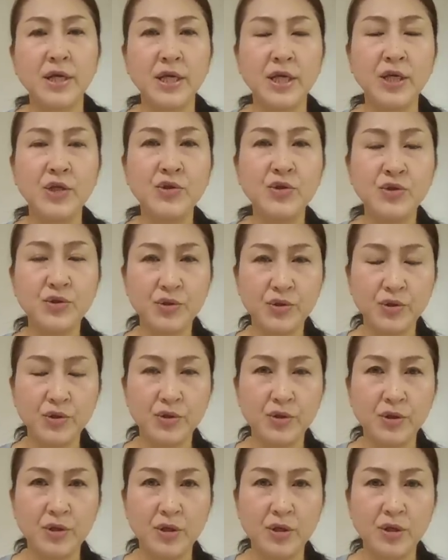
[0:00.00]
五つ
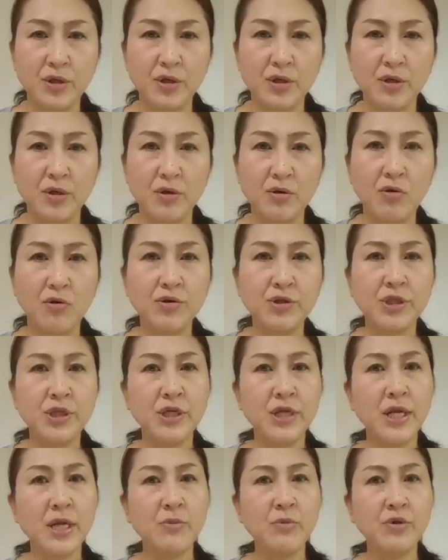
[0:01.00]
こ
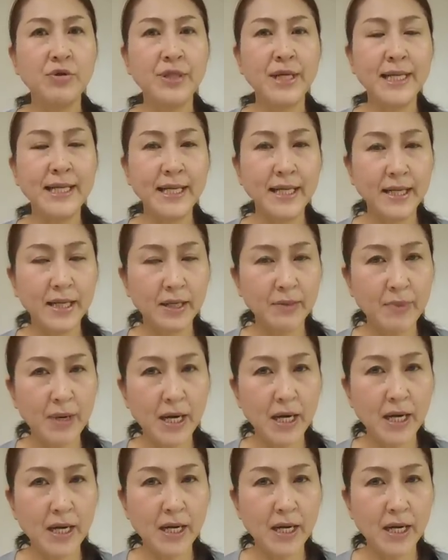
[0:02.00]
ちらもなければ